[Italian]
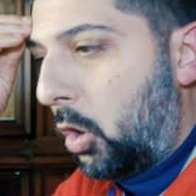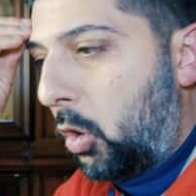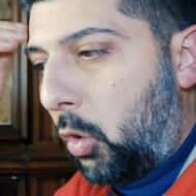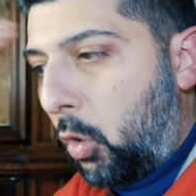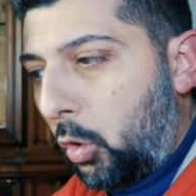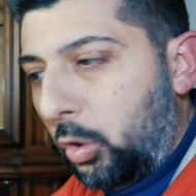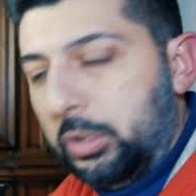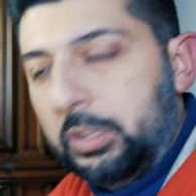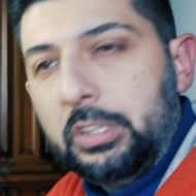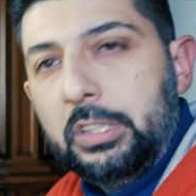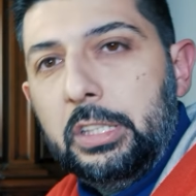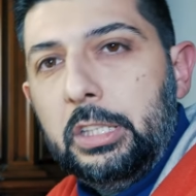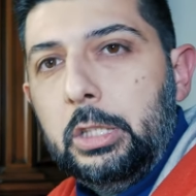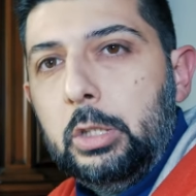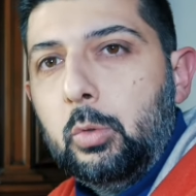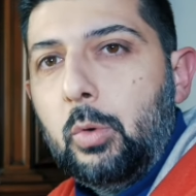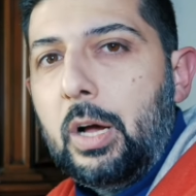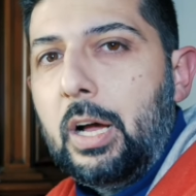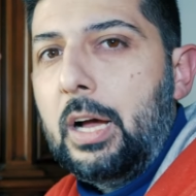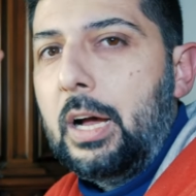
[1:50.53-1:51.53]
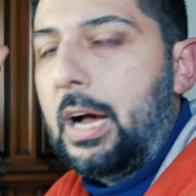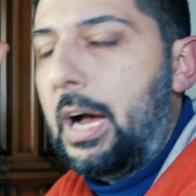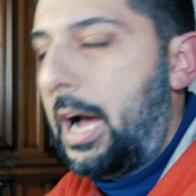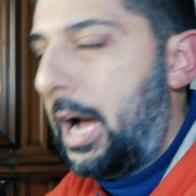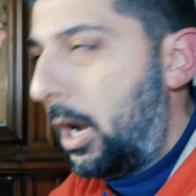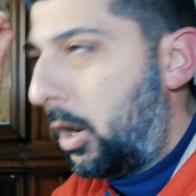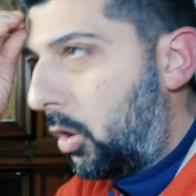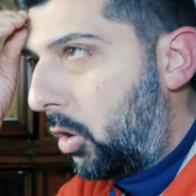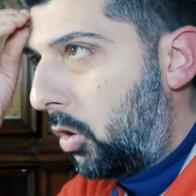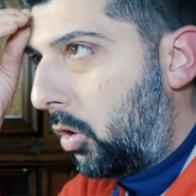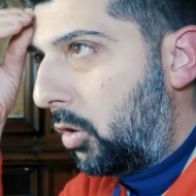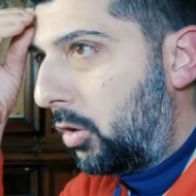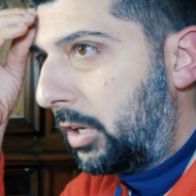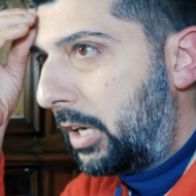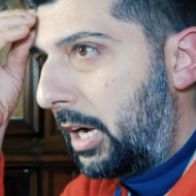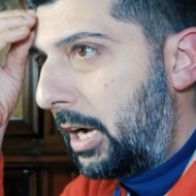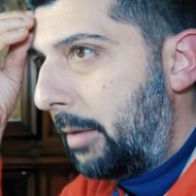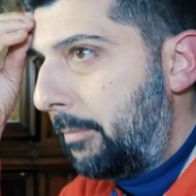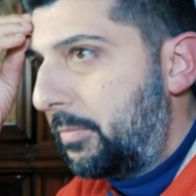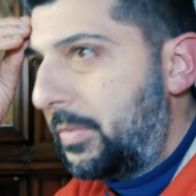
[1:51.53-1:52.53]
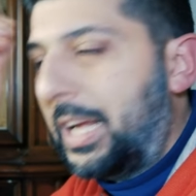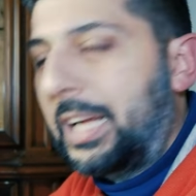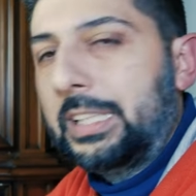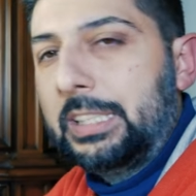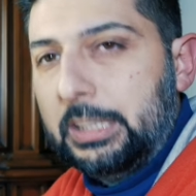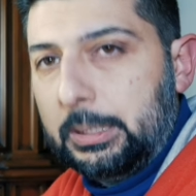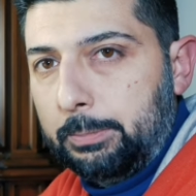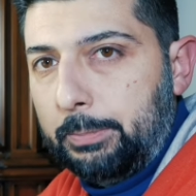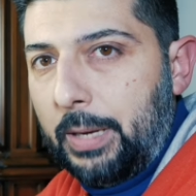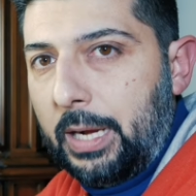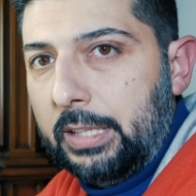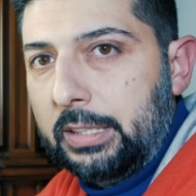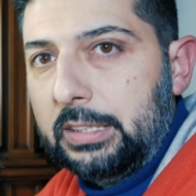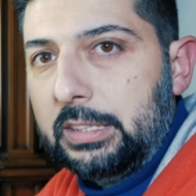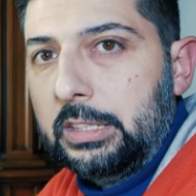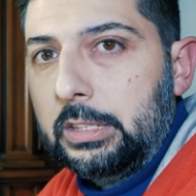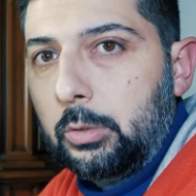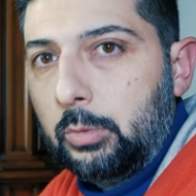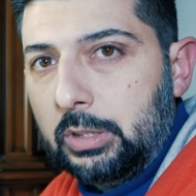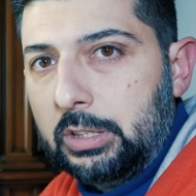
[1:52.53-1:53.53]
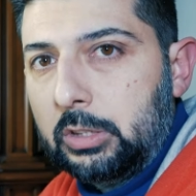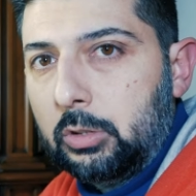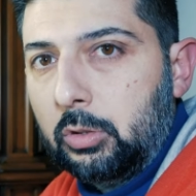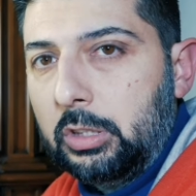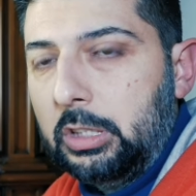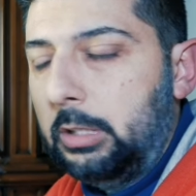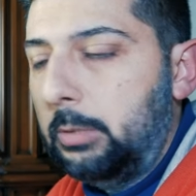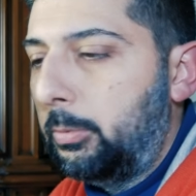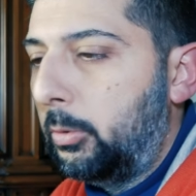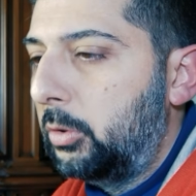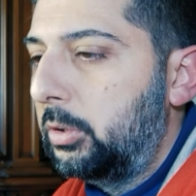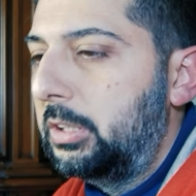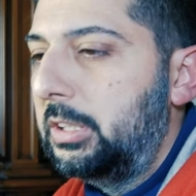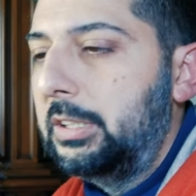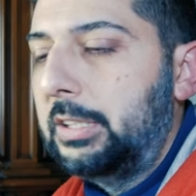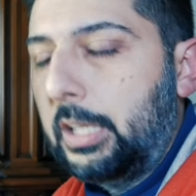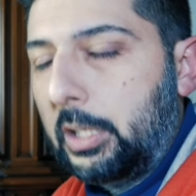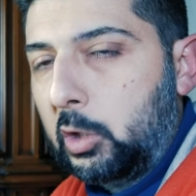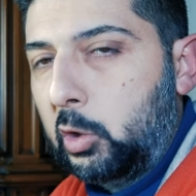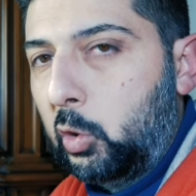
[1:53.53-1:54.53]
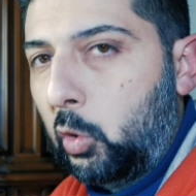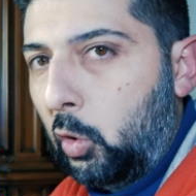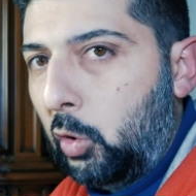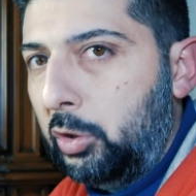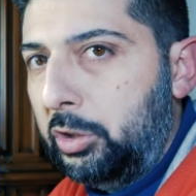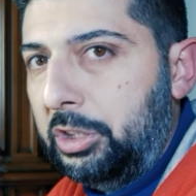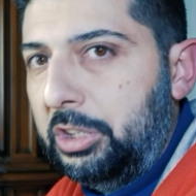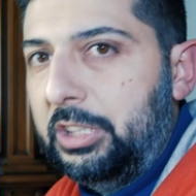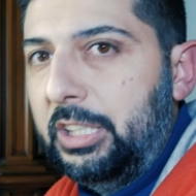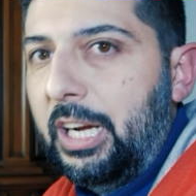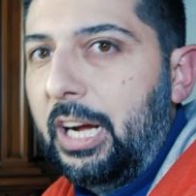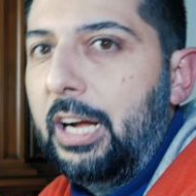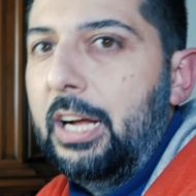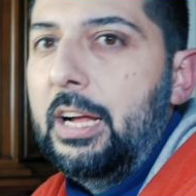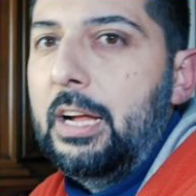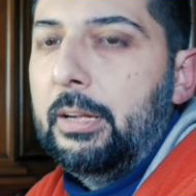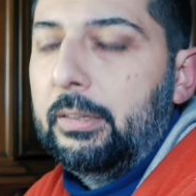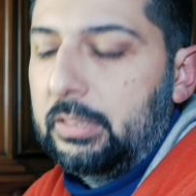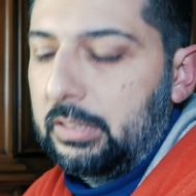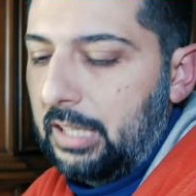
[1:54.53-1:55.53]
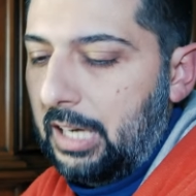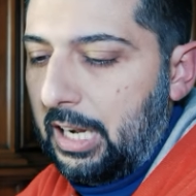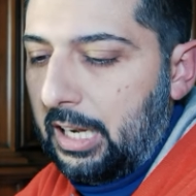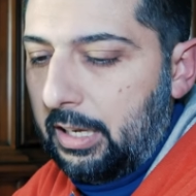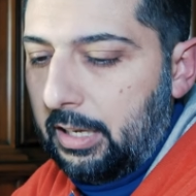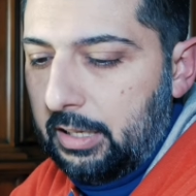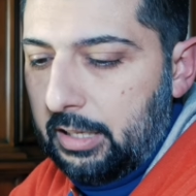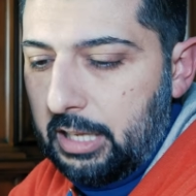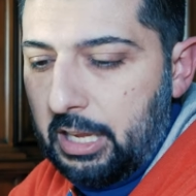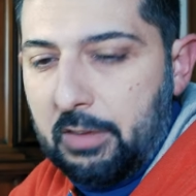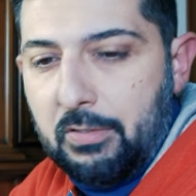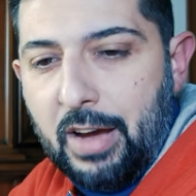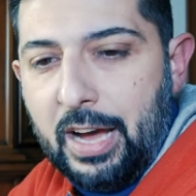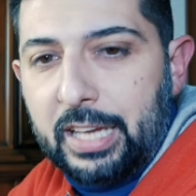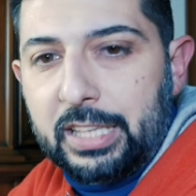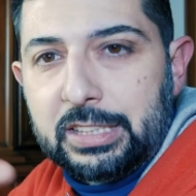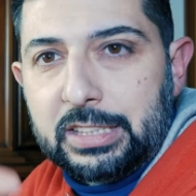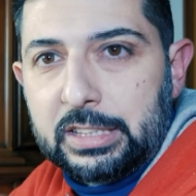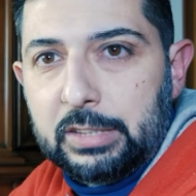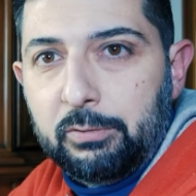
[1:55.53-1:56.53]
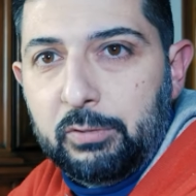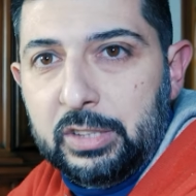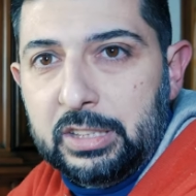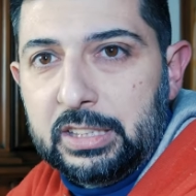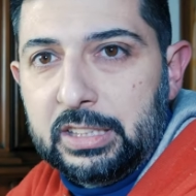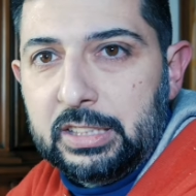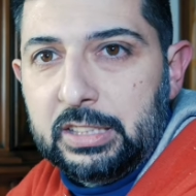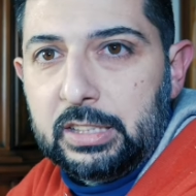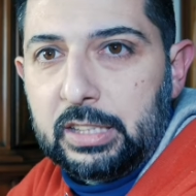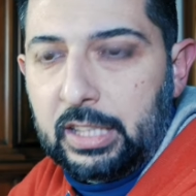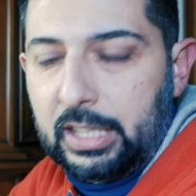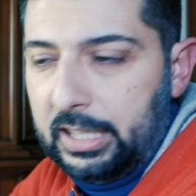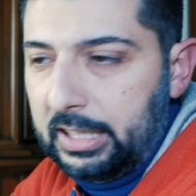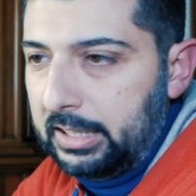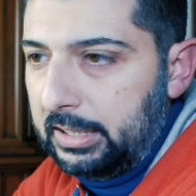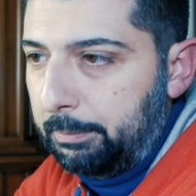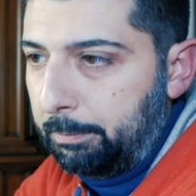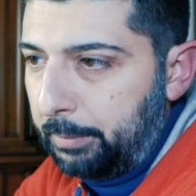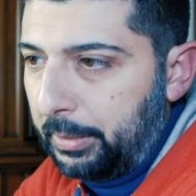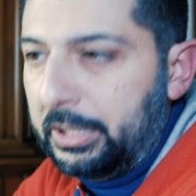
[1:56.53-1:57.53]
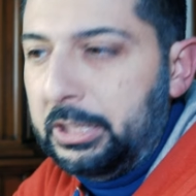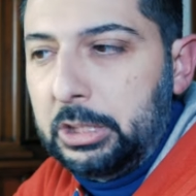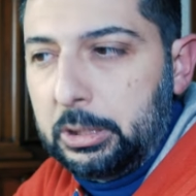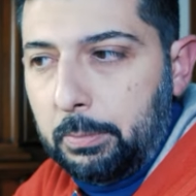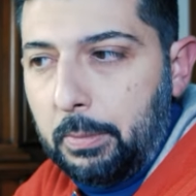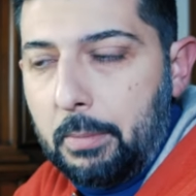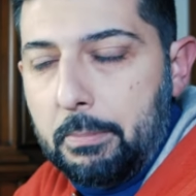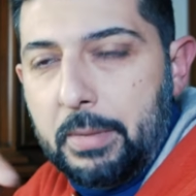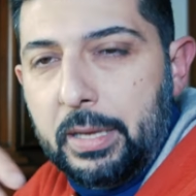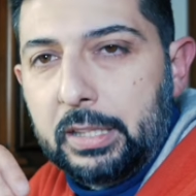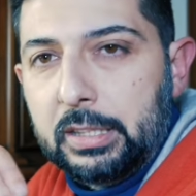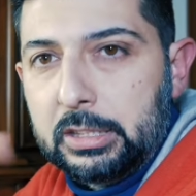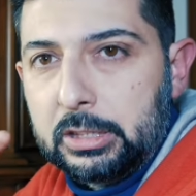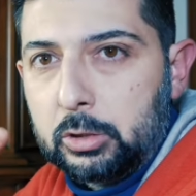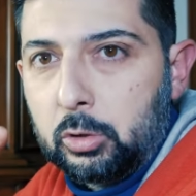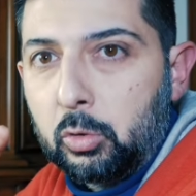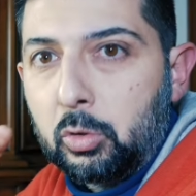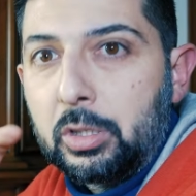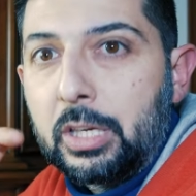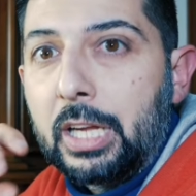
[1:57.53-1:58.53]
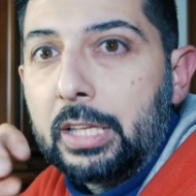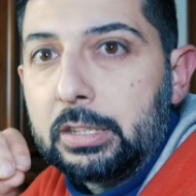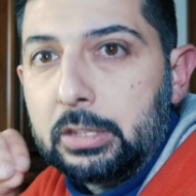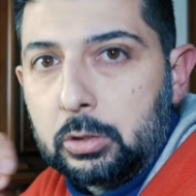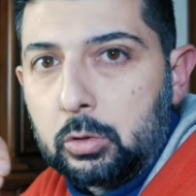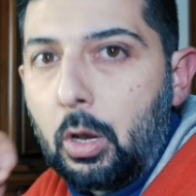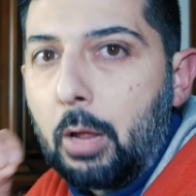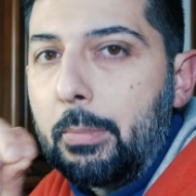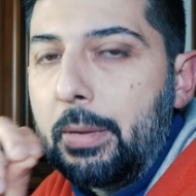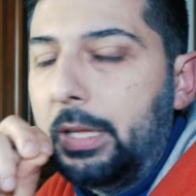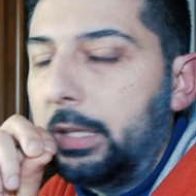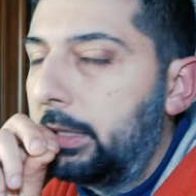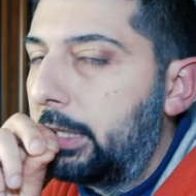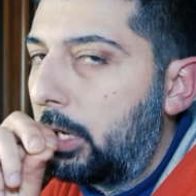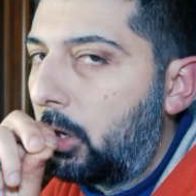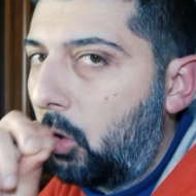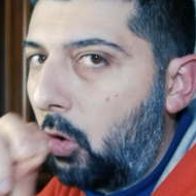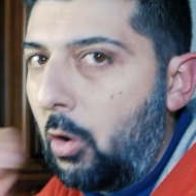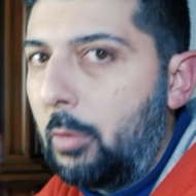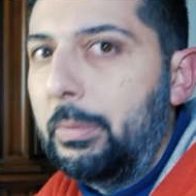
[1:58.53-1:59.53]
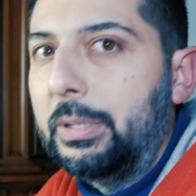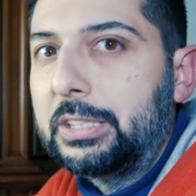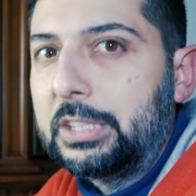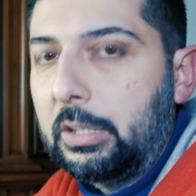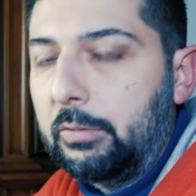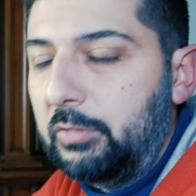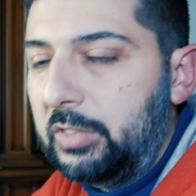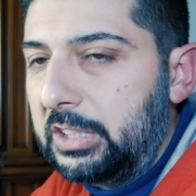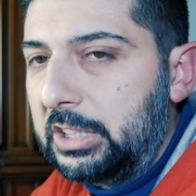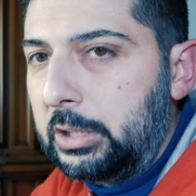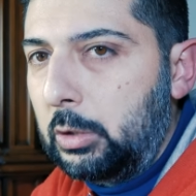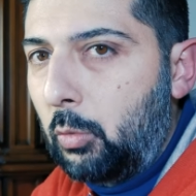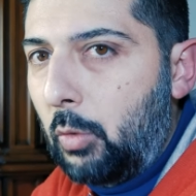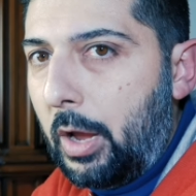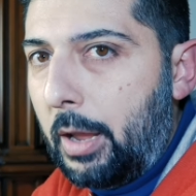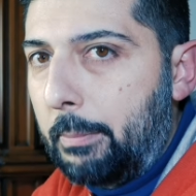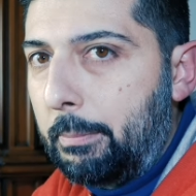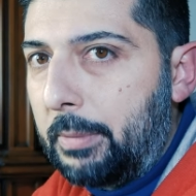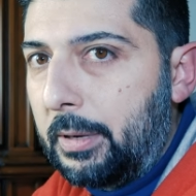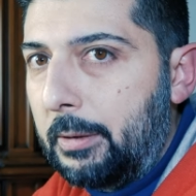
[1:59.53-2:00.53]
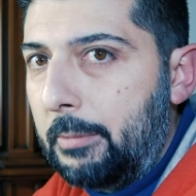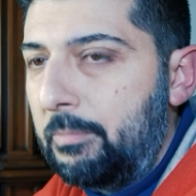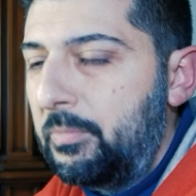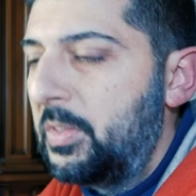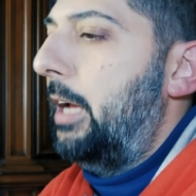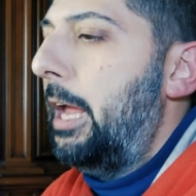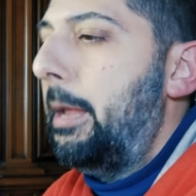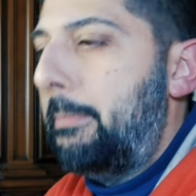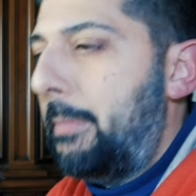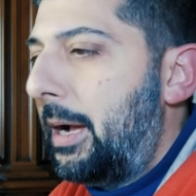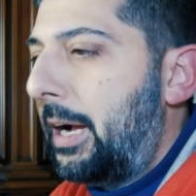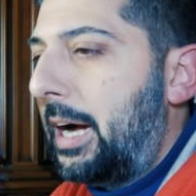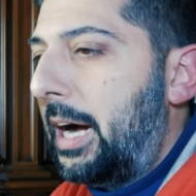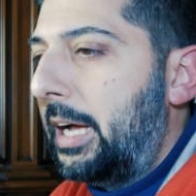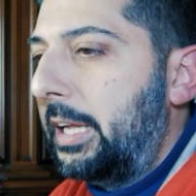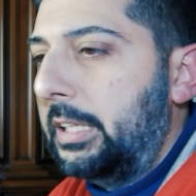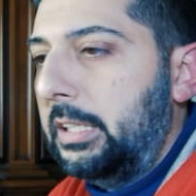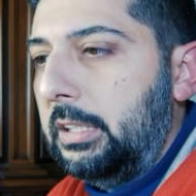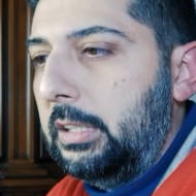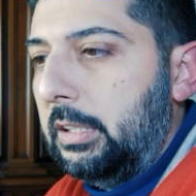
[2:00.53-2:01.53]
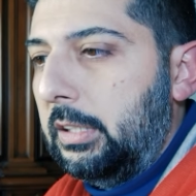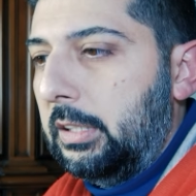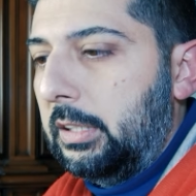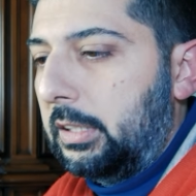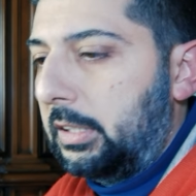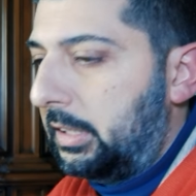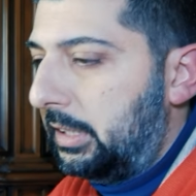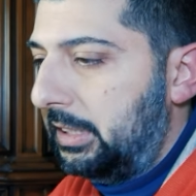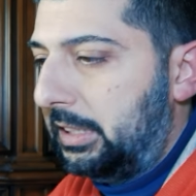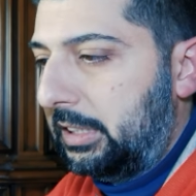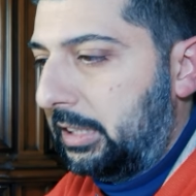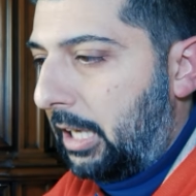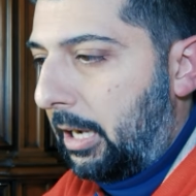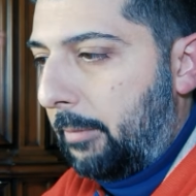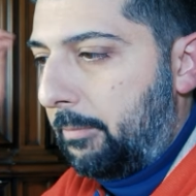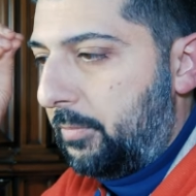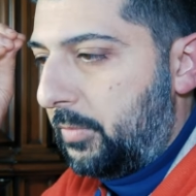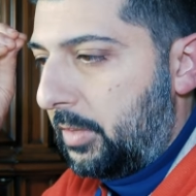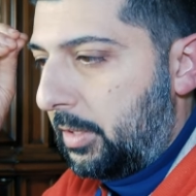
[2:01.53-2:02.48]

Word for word: continua ancora ad espandersi questo tipo di tecnologia tra i vari servizi che principalmente sono nati solamente come servizi web e magari Chissà,